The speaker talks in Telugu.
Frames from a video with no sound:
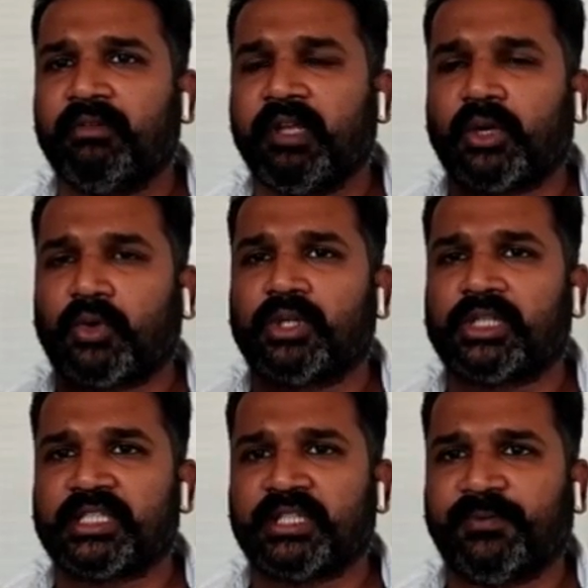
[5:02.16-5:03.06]
ఐదు వేల
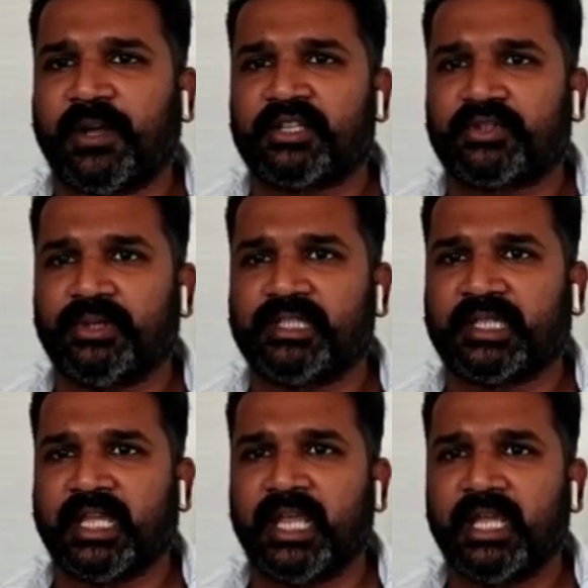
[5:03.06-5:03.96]
కోట్ల సిఫార్సు
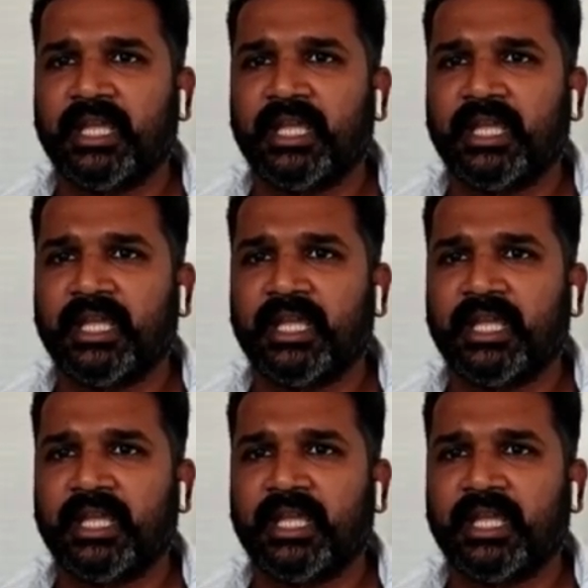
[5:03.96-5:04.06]
ఇస్తే